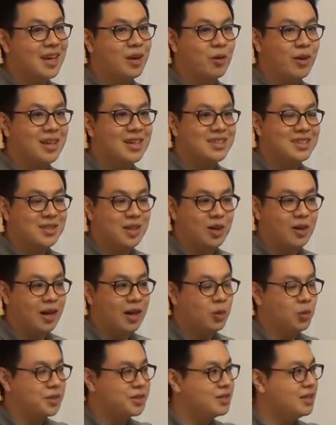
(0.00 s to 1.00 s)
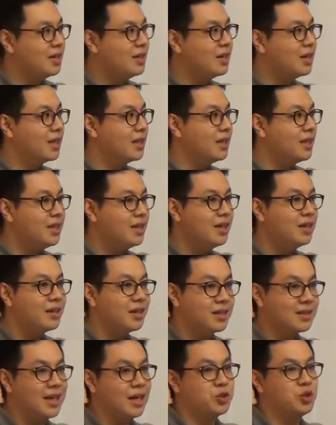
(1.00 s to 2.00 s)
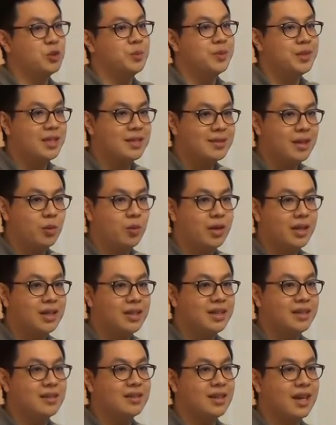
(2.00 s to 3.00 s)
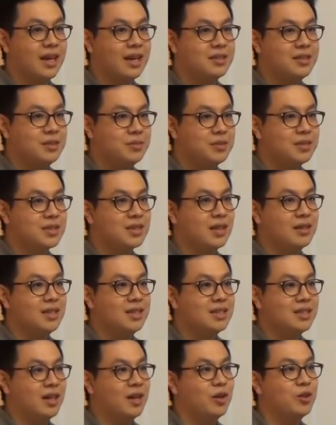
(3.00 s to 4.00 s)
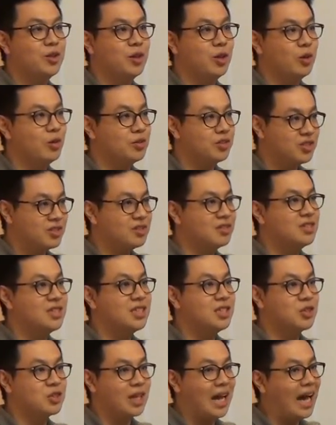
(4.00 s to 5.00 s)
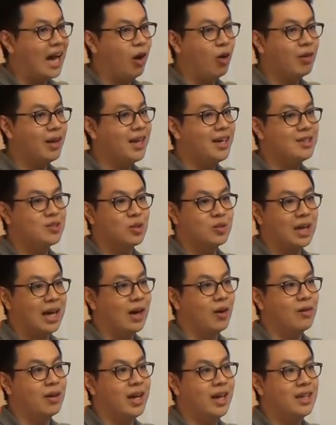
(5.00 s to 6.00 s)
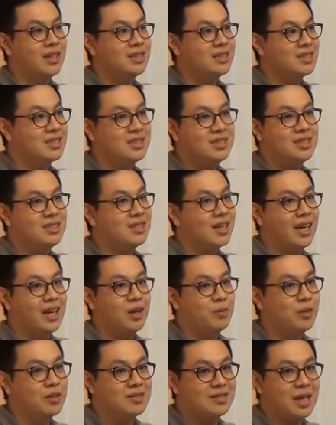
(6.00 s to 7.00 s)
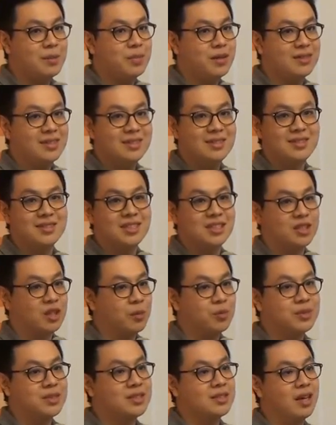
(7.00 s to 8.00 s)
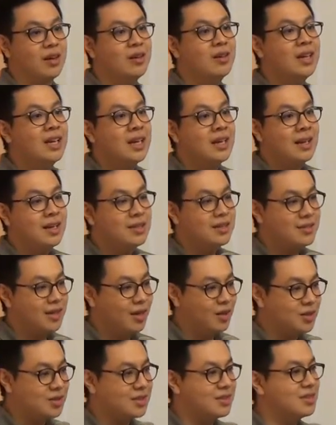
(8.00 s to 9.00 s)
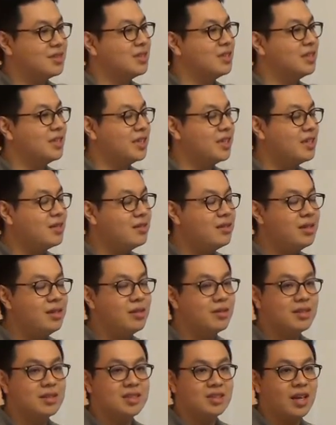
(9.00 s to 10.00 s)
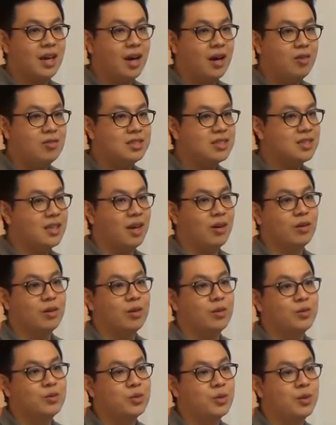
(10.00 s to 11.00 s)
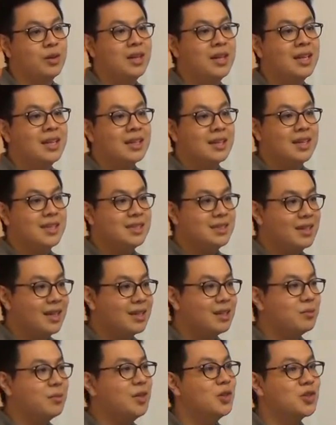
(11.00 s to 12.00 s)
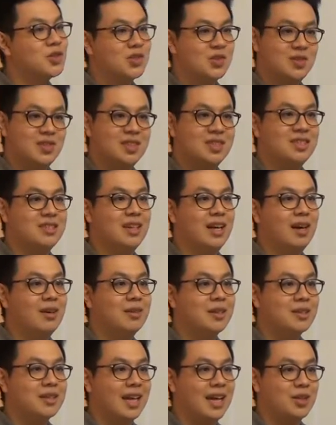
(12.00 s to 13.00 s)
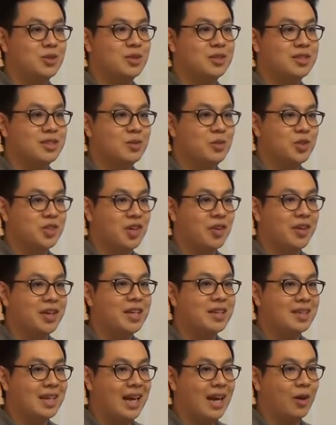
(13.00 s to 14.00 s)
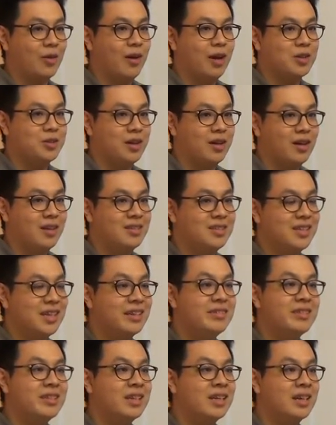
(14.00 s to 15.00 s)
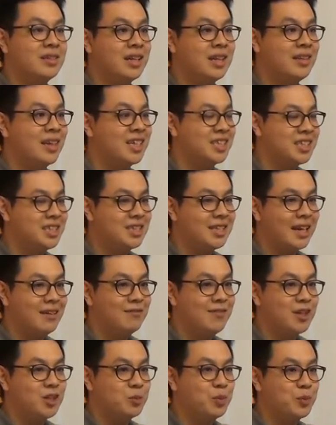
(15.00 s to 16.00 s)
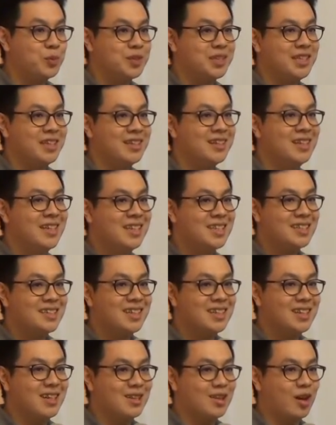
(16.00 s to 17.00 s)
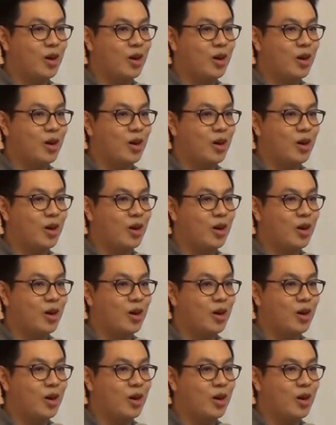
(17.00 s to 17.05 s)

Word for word: 在我那个时候啊，我是二零一二年大学毕业，在我那个年代，基本上你只要有实习，就是 o u t l i y 的这种 o u t l e y 一个系大概有没有三 percent 实习都不知道。那时候只要有实习，你一定有一个超级好的工作。但现在你没有实习，然后你大学生活少了一大块，就好像你的你的你的心肝肺全部不见，剩一颗